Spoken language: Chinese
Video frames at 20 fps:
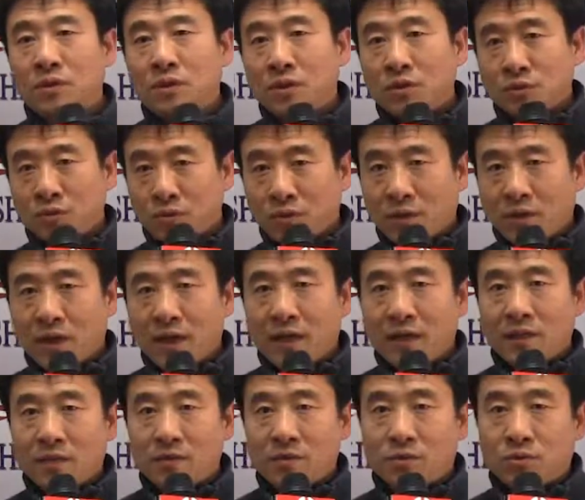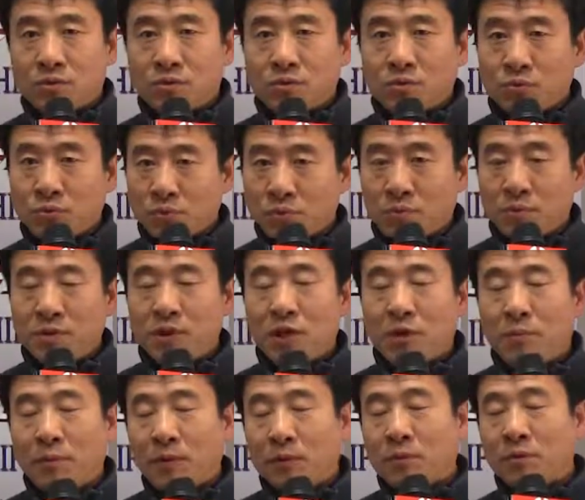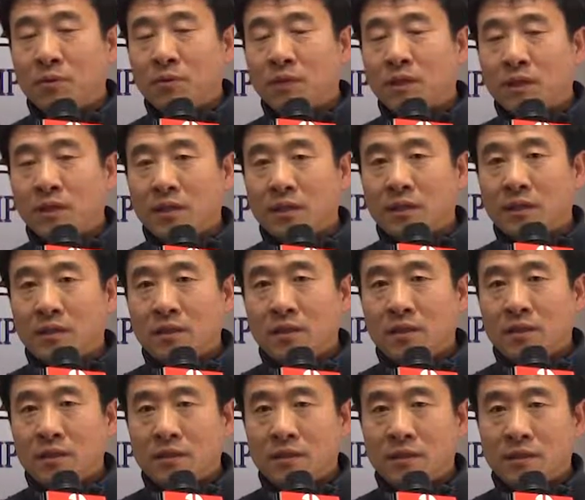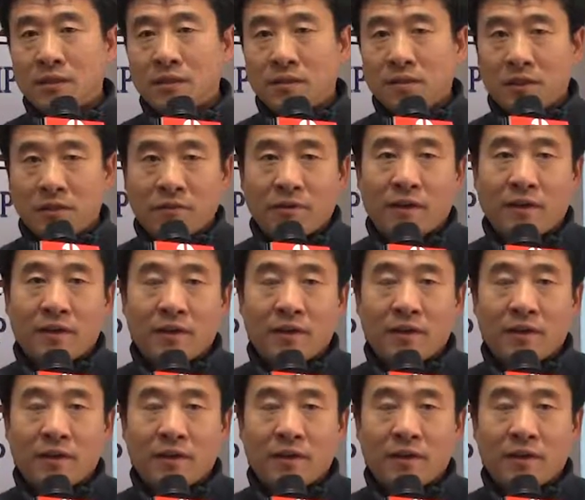所以呢，处于比较被动的地位。